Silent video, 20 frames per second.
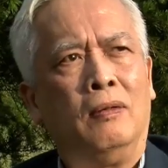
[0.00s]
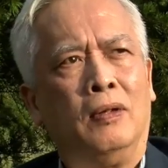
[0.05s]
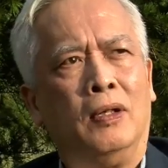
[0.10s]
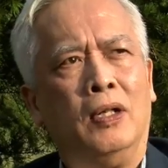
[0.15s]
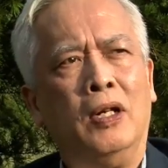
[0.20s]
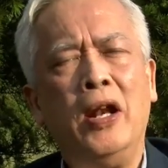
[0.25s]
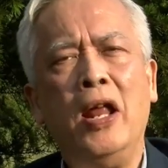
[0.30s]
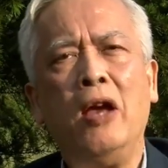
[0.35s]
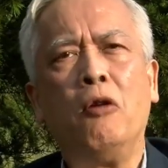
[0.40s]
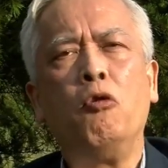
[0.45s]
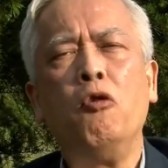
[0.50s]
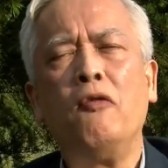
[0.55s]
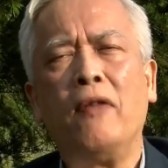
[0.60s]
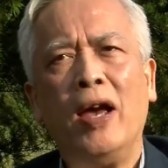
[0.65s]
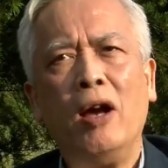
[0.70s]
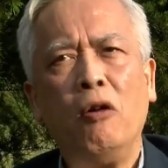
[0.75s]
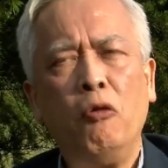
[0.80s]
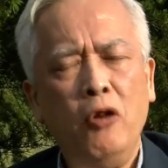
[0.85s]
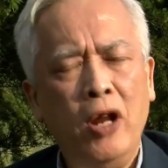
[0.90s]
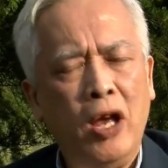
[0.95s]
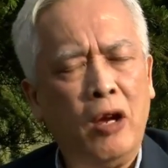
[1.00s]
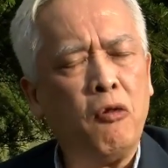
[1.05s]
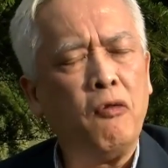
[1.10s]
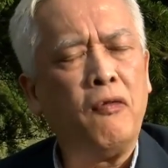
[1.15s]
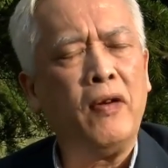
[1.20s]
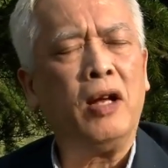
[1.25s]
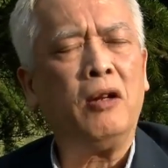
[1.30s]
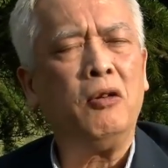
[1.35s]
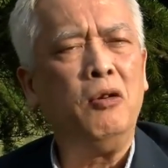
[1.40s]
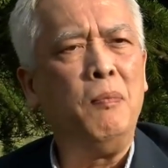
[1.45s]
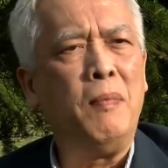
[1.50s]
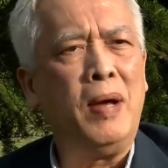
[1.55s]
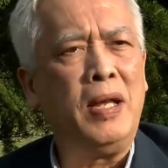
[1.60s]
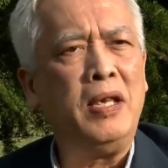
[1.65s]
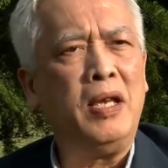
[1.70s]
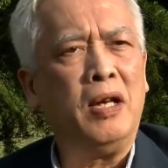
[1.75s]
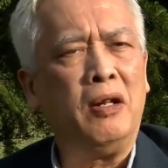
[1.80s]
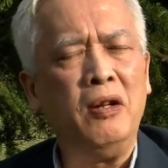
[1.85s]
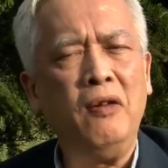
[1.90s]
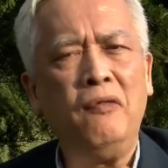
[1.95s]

redécouvert ou découvert d'une manière